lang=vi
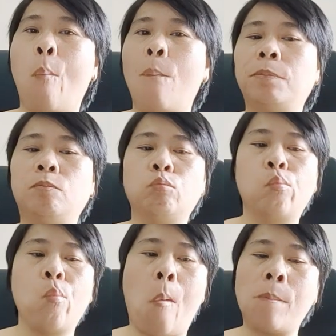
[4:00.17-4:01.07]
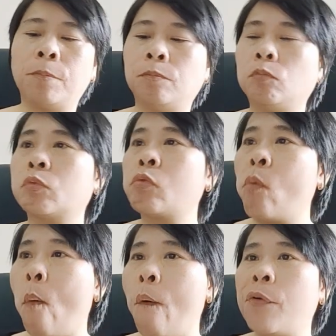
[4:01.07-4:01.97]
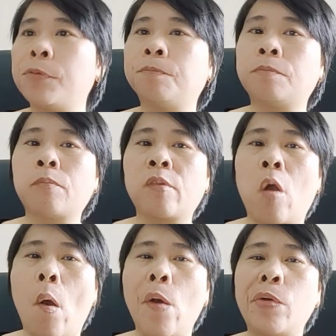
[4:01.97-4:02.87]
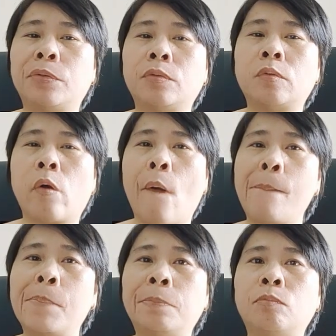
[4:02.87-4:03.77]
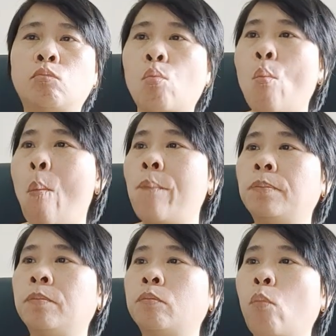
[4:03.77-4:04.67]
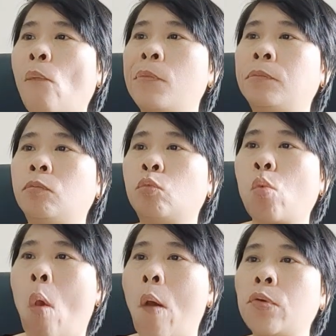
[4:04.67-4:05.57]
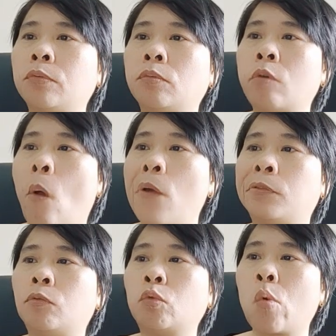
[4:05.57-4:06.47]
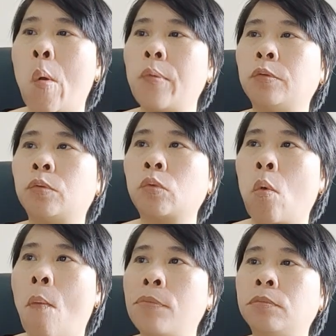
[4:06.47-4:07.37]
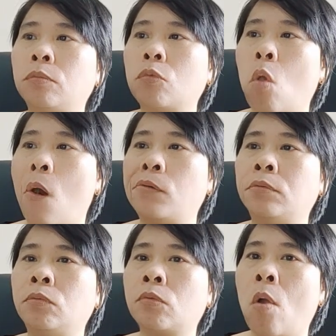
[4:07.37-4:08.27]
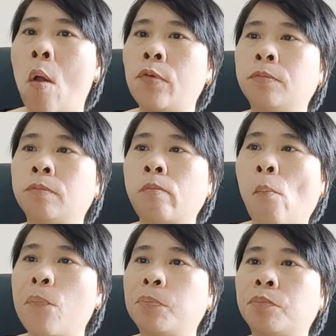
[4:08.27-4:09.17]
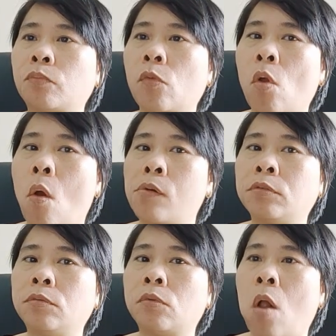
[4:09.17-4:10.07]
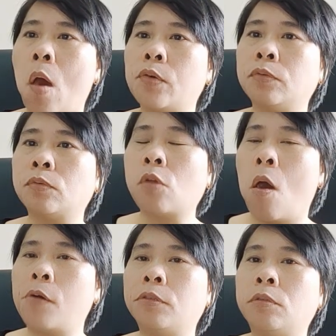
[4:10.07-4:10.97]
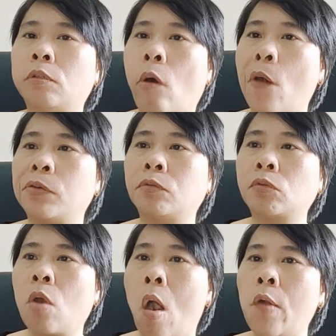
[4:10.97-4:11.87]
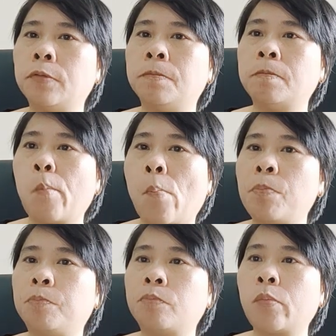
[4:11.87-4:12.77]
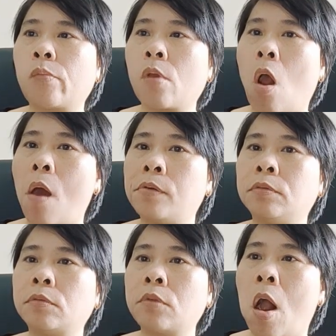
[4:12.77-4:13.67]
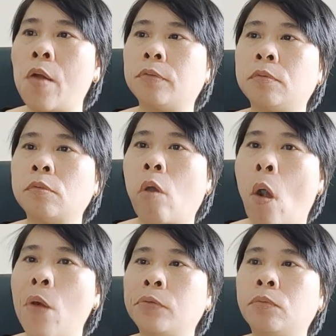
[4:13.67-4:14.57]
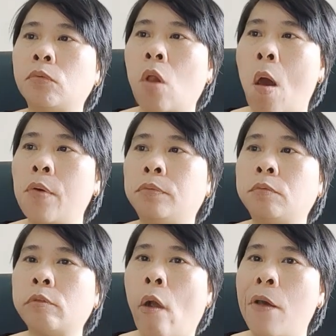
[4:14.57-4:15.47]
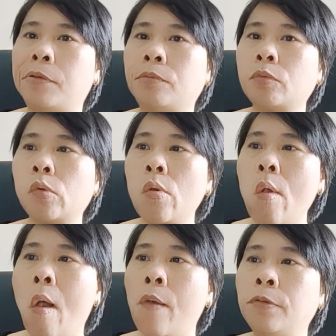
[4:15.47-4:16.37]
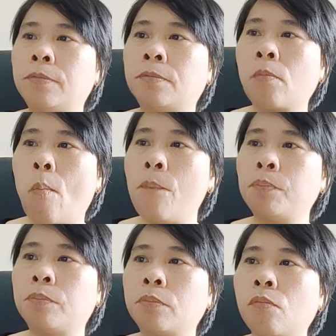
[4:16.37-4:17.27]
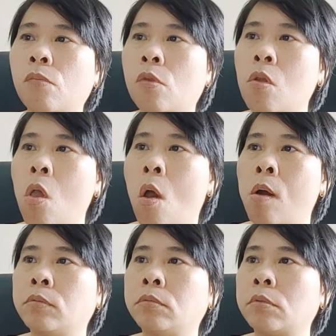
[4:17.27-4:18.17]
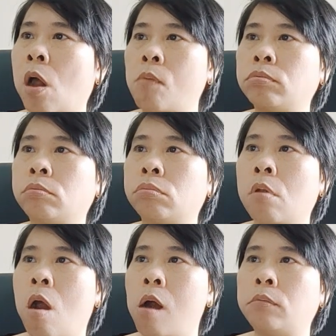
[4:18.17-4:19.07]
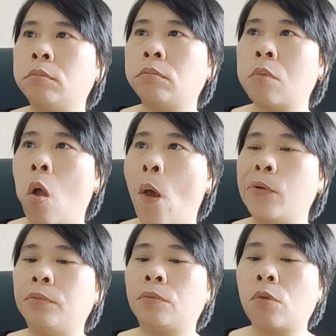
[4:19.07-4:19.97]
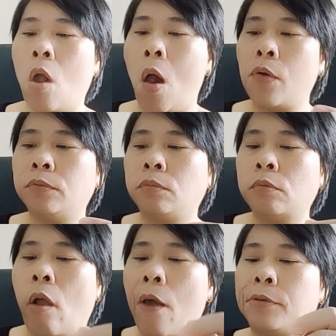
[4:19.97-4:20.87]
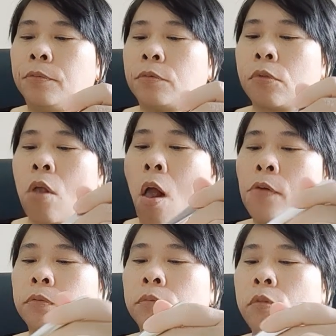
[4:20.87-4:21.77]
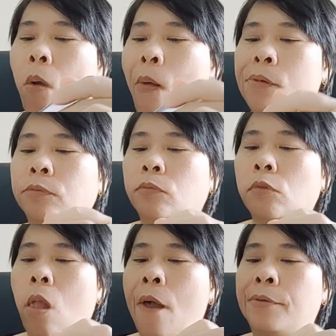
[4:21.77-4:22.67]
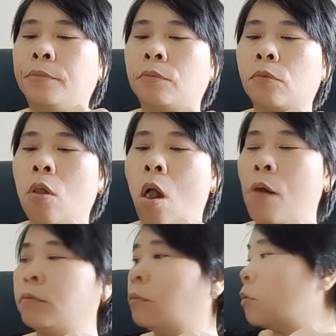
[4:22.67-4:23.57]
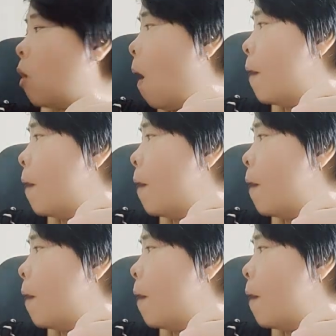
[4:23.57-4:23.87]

đến xác định số tiền thuế phải nộp. B. Hồ sơ khai quyết toán thuế khi kết thúc năm gồm tờ khai quyết toán thuế năm, báo cáo tài chính năm, tờ khai giao dịch liên kết, các tài liệu khác có liên quan đến quyết toán thuế. 4. Hồ sơ khai thuế đối với loại thuế khai và nộp theo từng lần phát sinh nghĩa vụ